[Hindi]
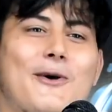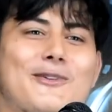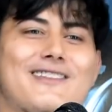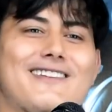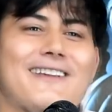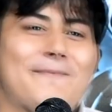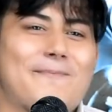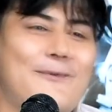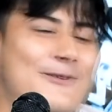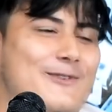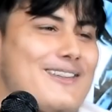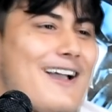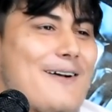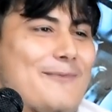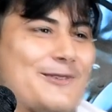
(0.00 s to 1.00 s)
उसने
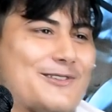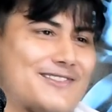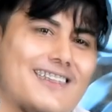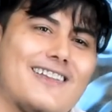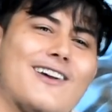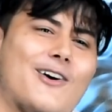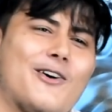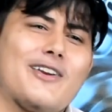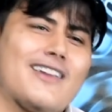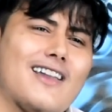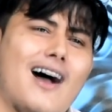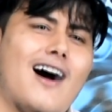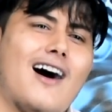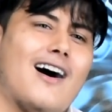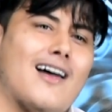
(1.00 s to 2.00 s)
पूछा मुझसे और
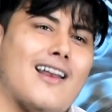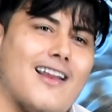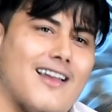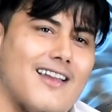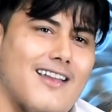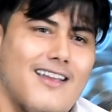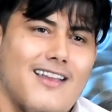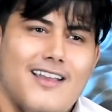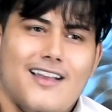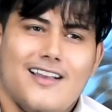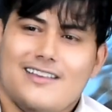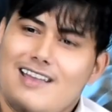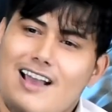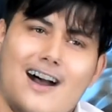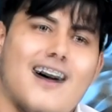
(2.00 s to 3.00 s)
क्या हाल है
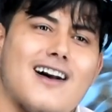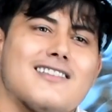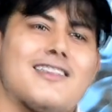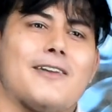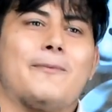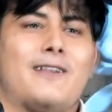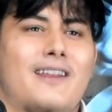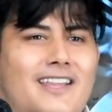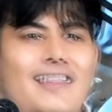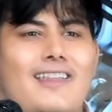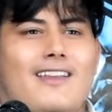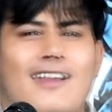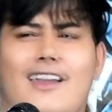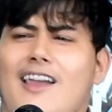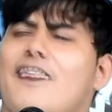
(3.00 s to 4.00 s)
यहाँ सब
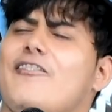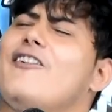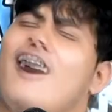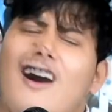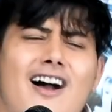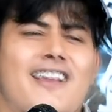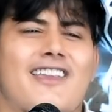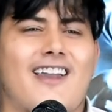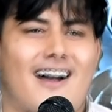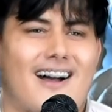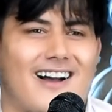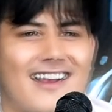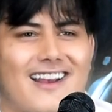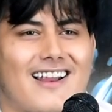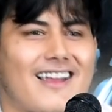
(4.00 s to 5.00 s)
ठीक है वहाँ क्या
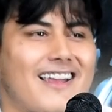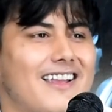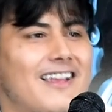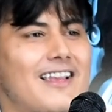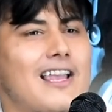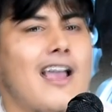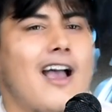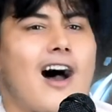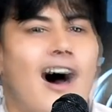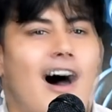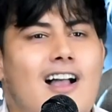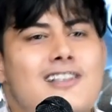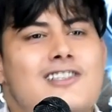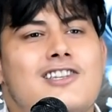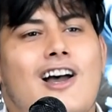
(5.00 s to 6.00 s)
हाल है
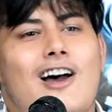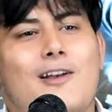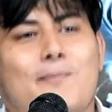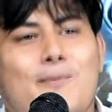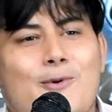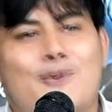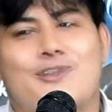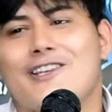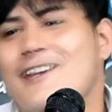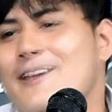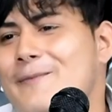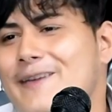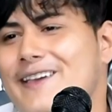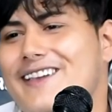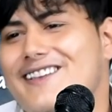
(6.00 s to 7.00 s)
हालचाल
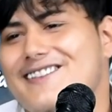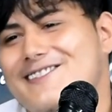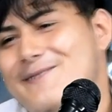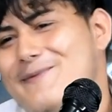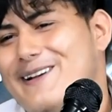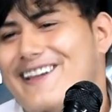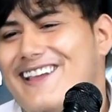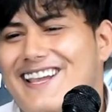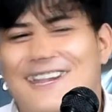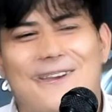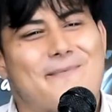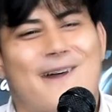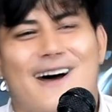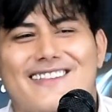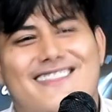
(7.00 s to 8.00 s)
पूछने में ही सिमट
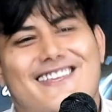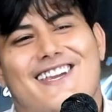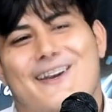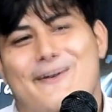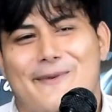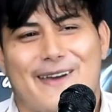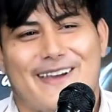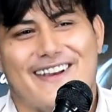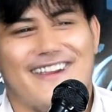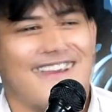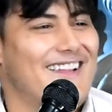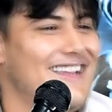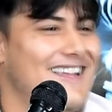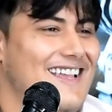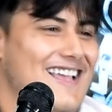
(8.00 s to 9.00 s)
गई बातें
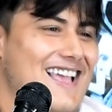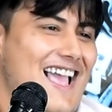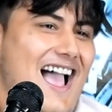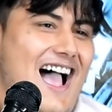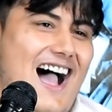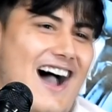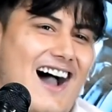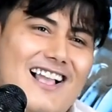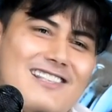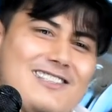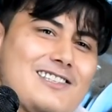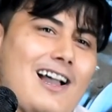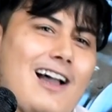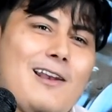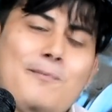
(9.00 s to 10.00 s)
हमारी
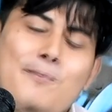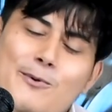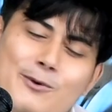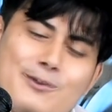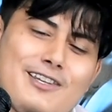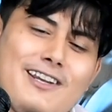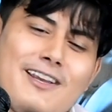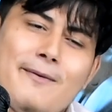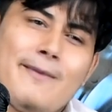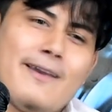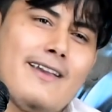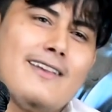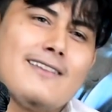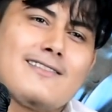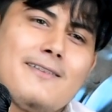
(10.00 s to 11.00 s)
हालचाल पूछने
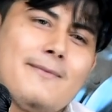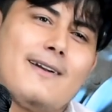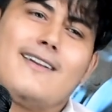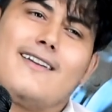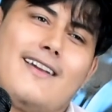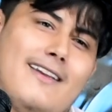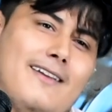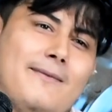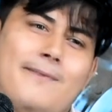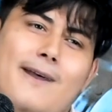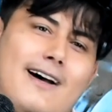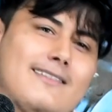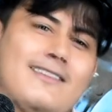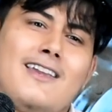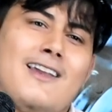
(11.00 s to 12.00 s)
में ही सिमट गई
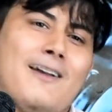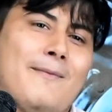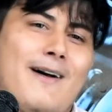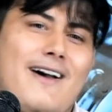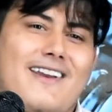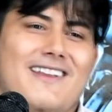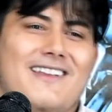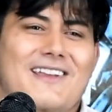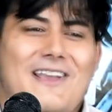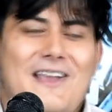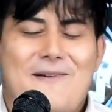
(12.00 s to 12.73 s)
बातें हमारी